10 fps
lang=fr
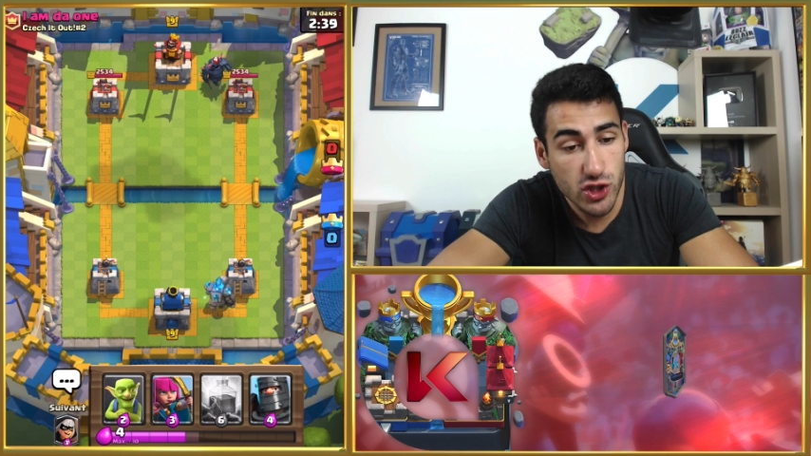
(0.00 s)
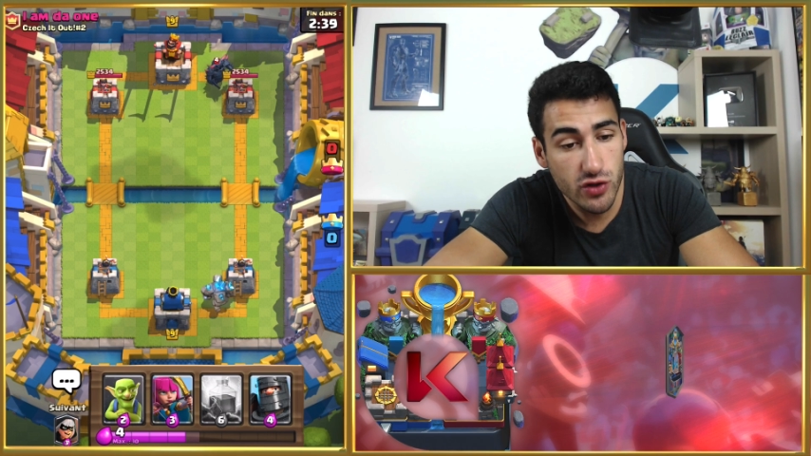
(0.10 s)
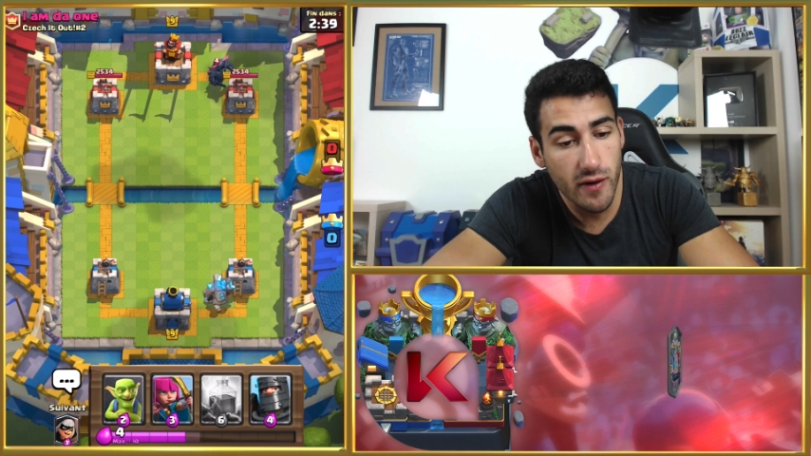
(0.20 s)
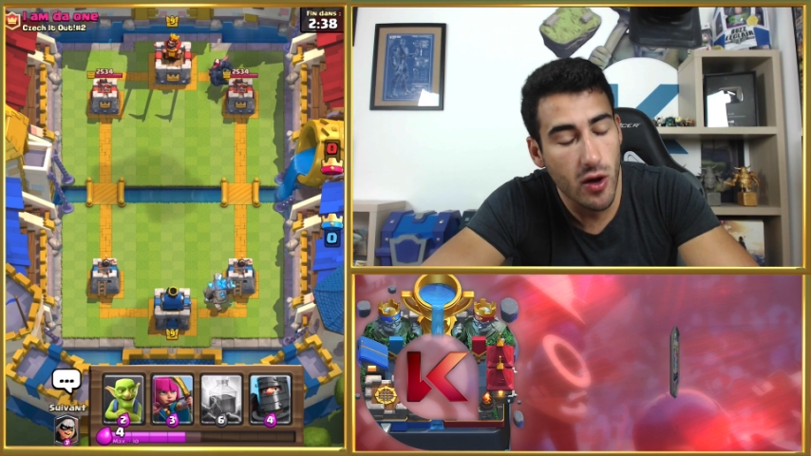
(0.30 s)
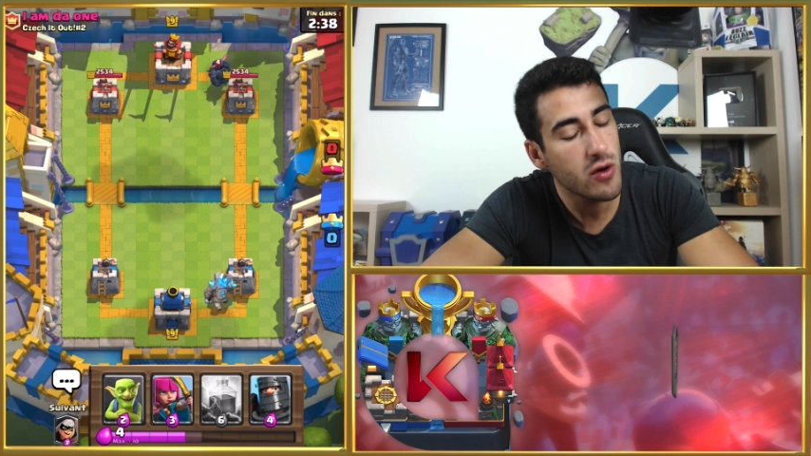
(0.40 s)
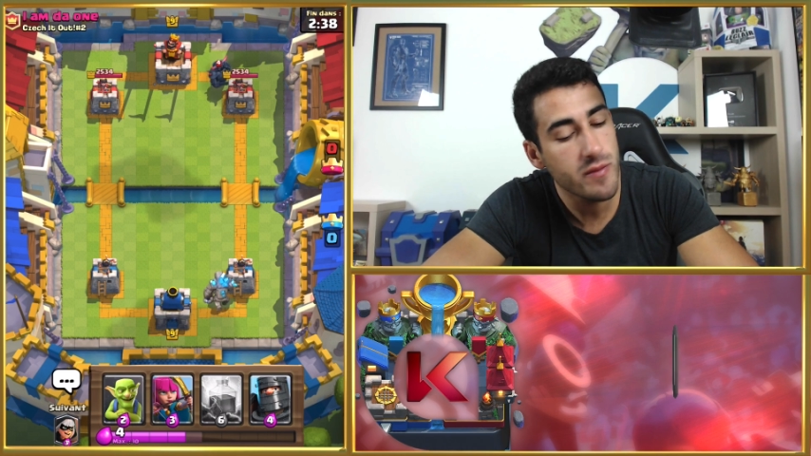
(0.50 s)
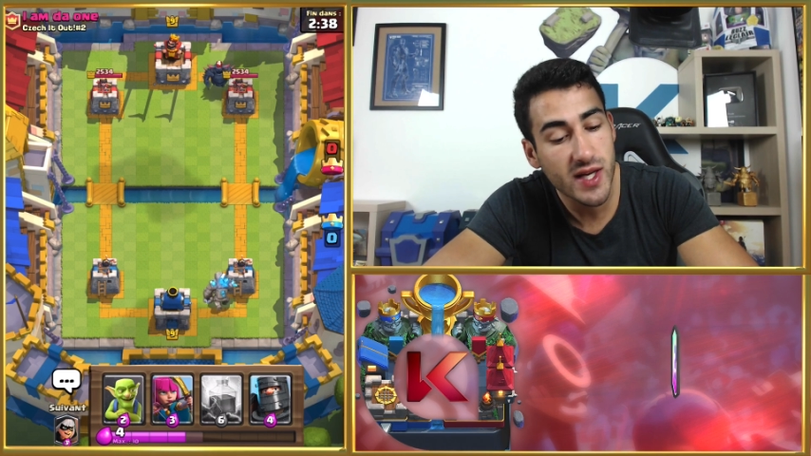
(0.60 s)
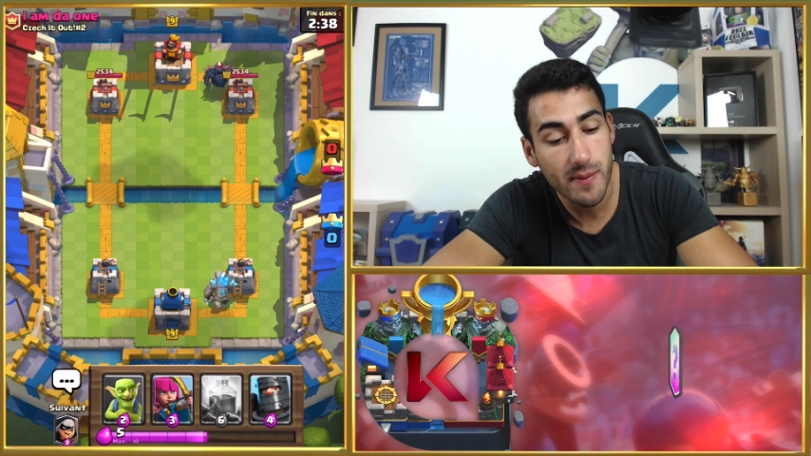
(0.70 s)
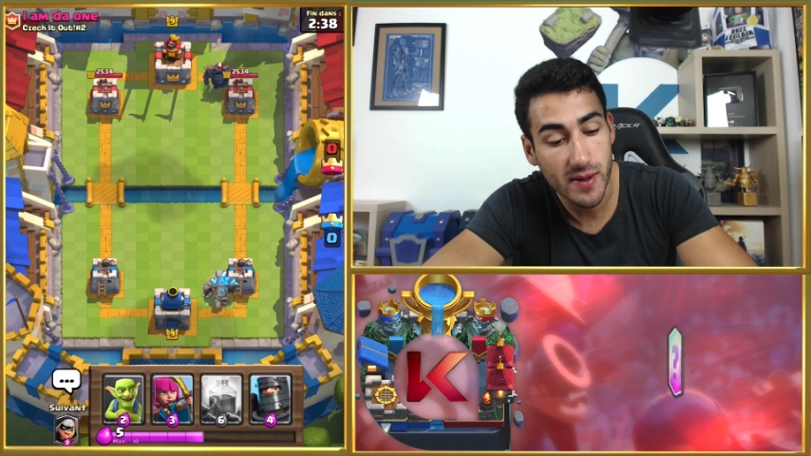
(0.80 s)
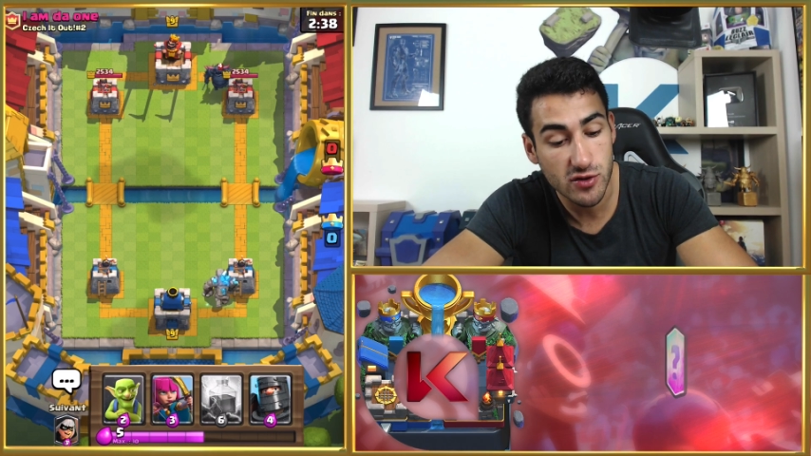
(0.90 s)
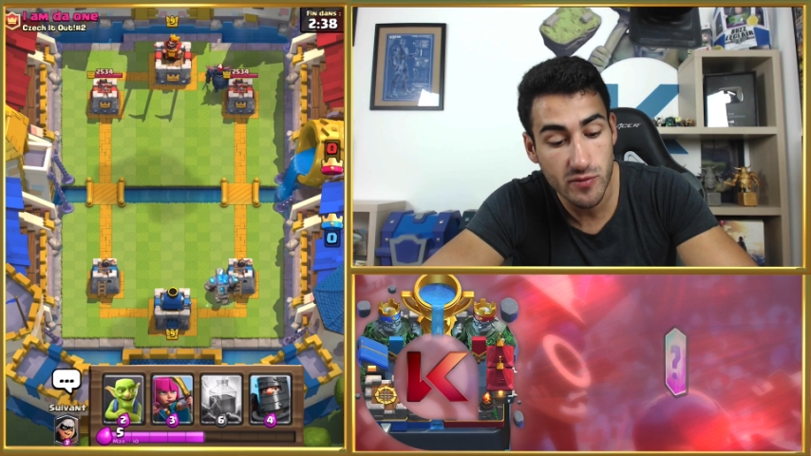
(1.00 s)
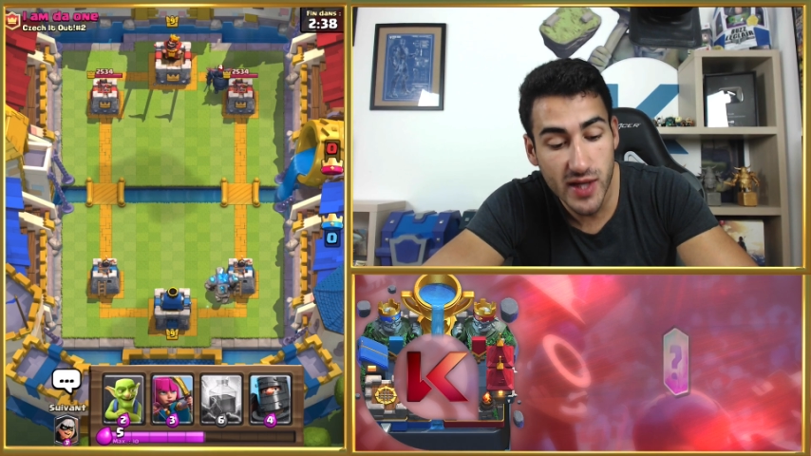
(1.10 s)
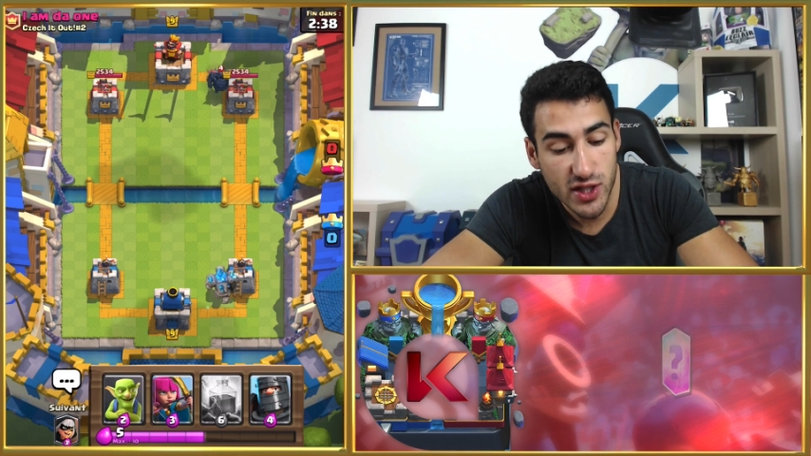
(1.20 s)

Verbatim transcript: le méga prince, le méga